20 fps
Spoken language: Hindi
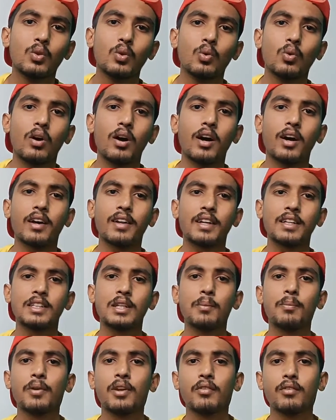तो अगर
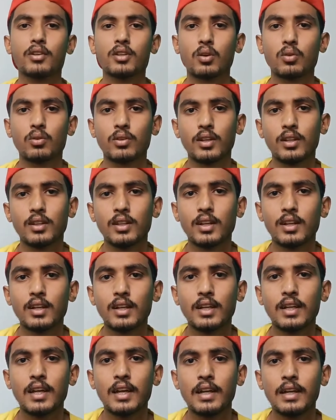किसी प्री वर्कआउट के अंदर
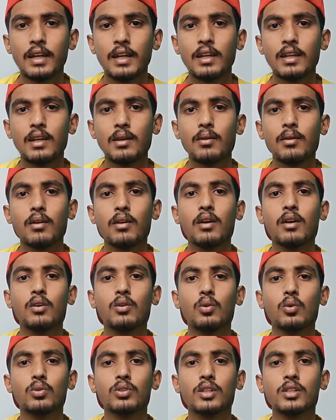क्रिएटिन की
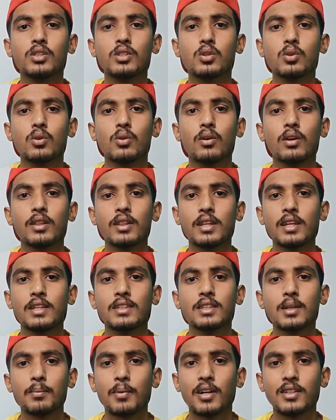डोसेज जो
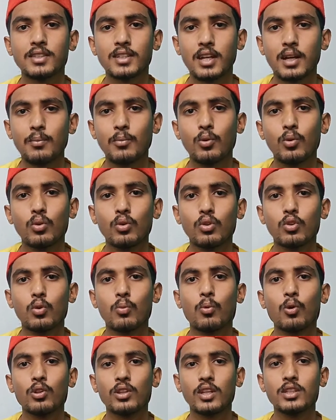तीन से पाँच ग्राम हो
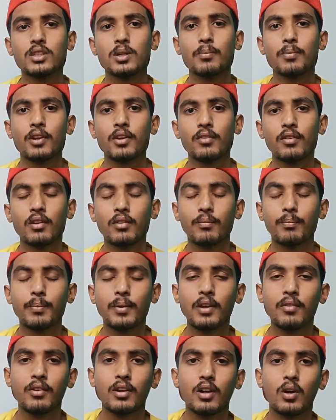तो बहुत ही अच्छा प्री
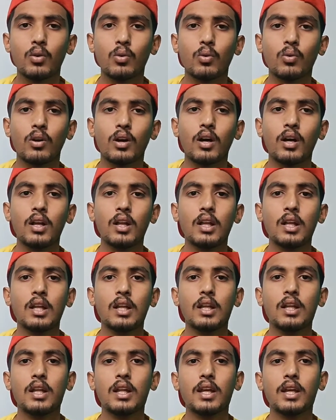वर्कआउट होगा
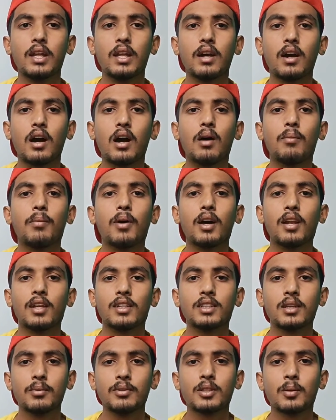लेकिन आप
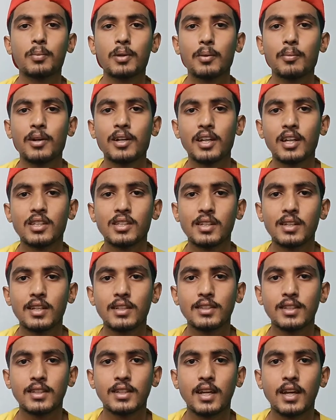अलग से भी सप्लीमेंटेशन
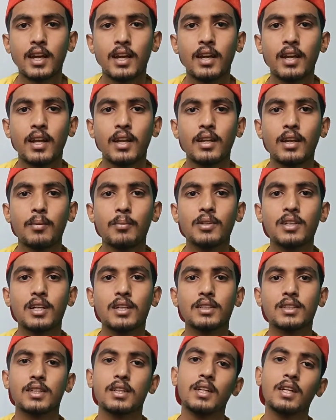ले सकते हैं क्रिएटिन की
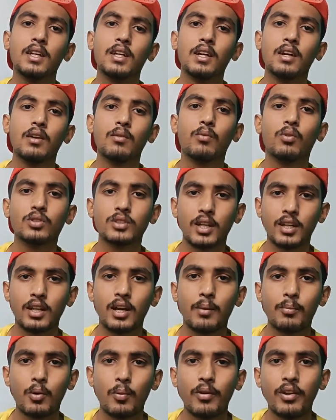वजह से वो
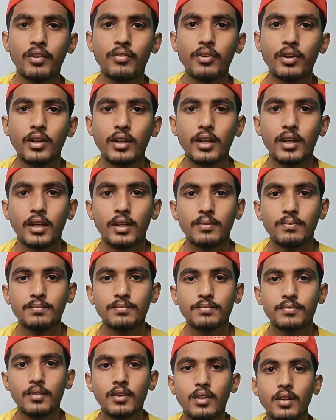ज़्यादा आपको बेनिफिट रहेगा
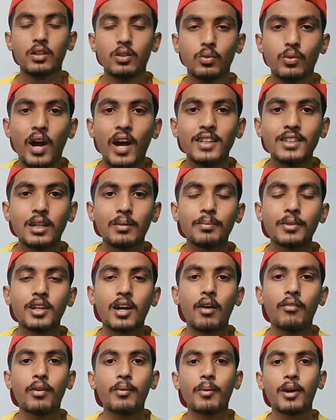तो गाइस आपने
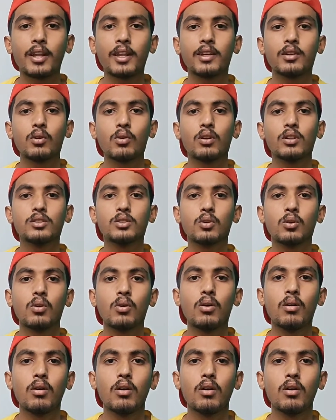काफ़ी बार देखा होगा जो